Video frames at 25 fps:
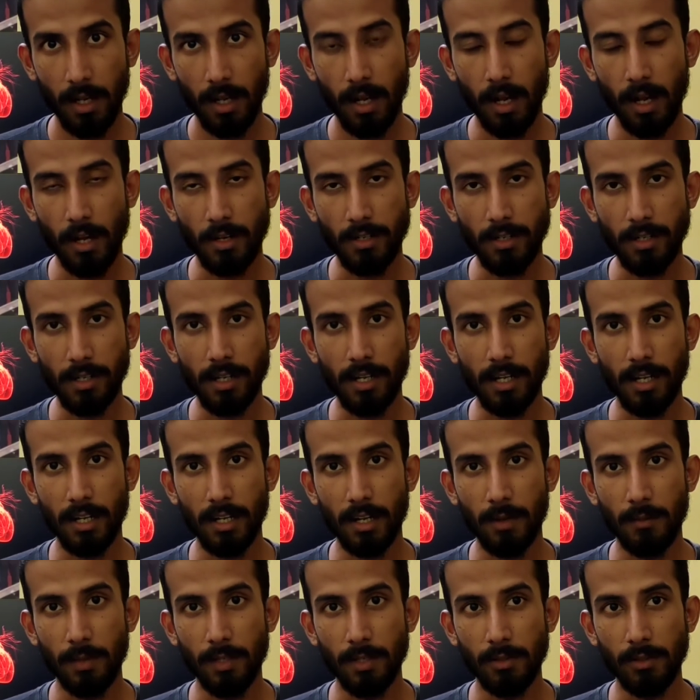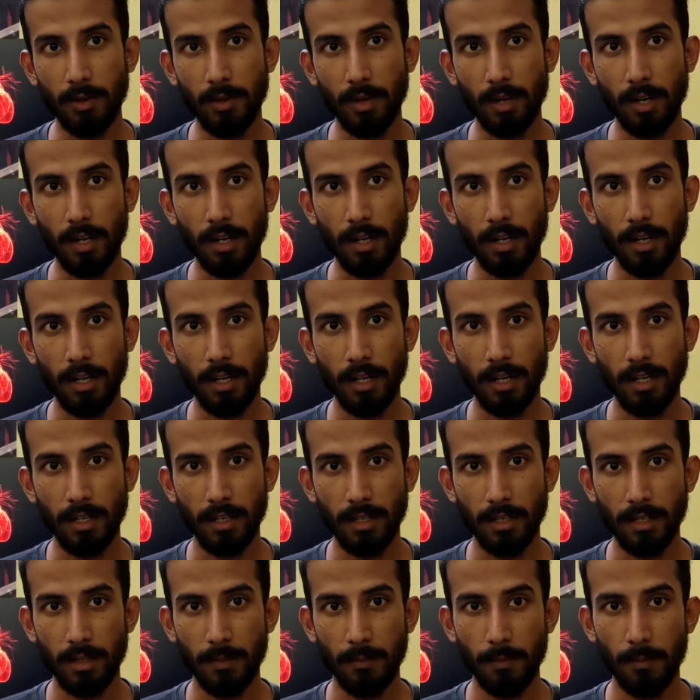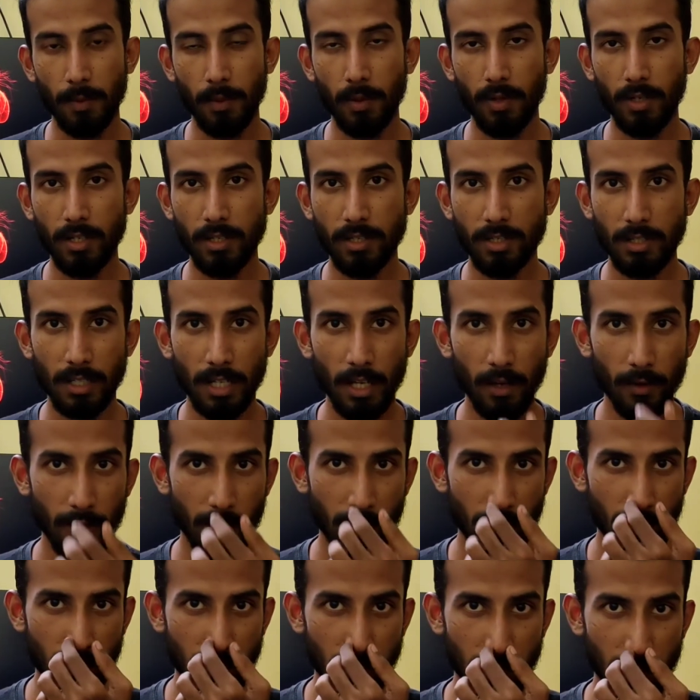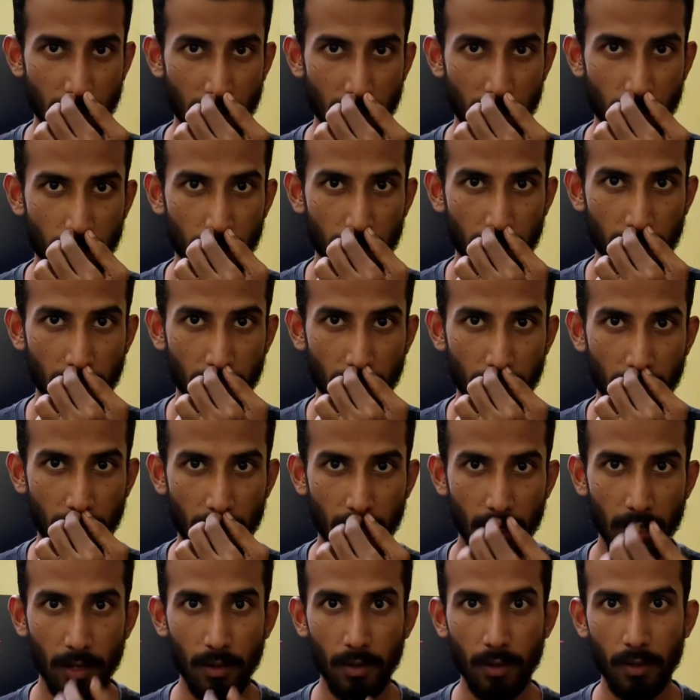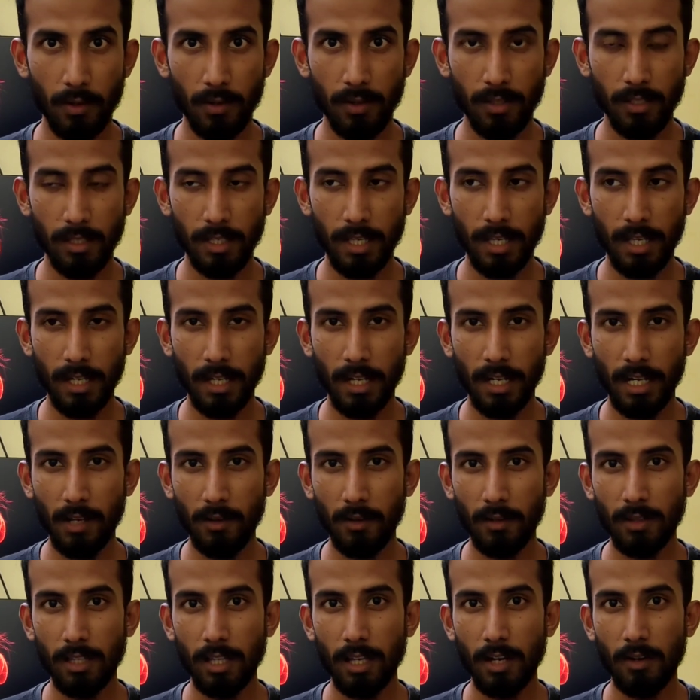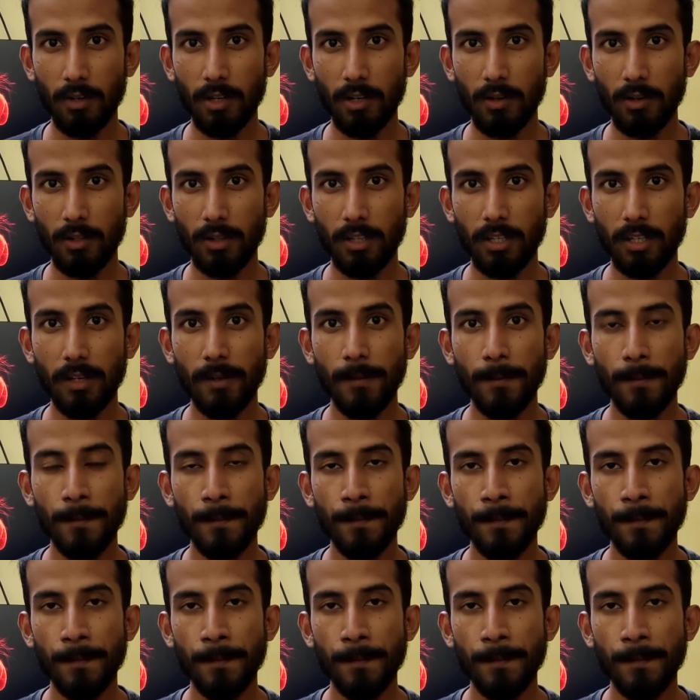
ஹார்ட் அட்டாக் அப்படின்னு சொல்கிறாங்க இப்போது ரீசெண்டாக வர நியூஸஸ்லாம் பார்த்திங்கன்னா அவர் வந்து ஏற்கனவே வந்து அவருக்கு வந்து